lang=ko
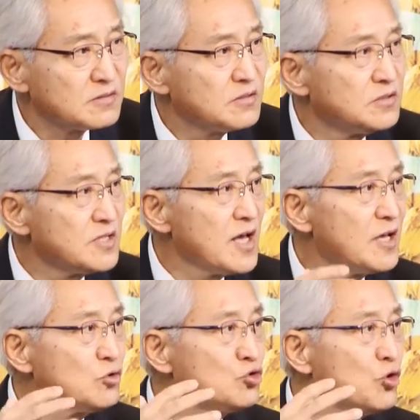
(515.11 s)

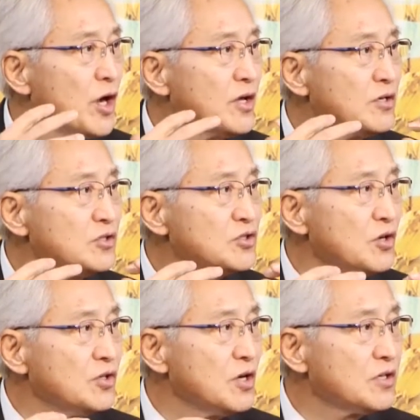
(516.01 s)
그들의 죄를
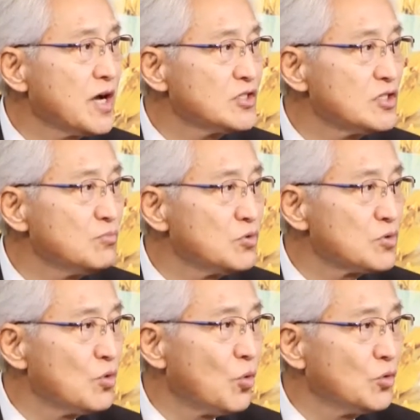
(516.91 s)
정결케 하시는
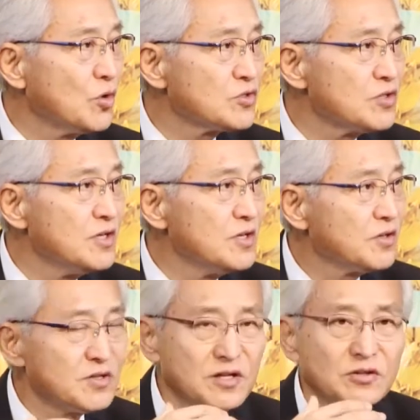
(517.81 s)
분으로 온 것을
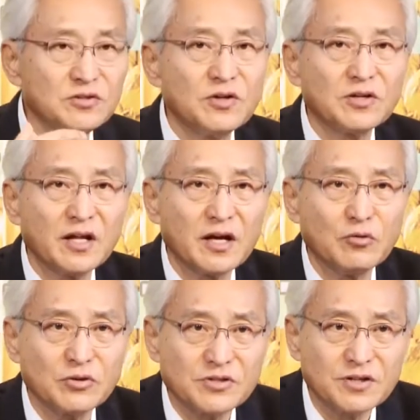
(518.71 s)
그들이 드디어 깨닫게
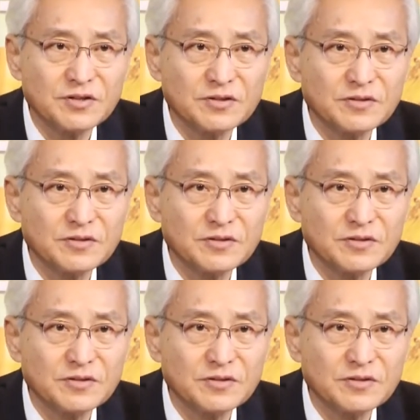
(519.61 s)
되었어요. 아，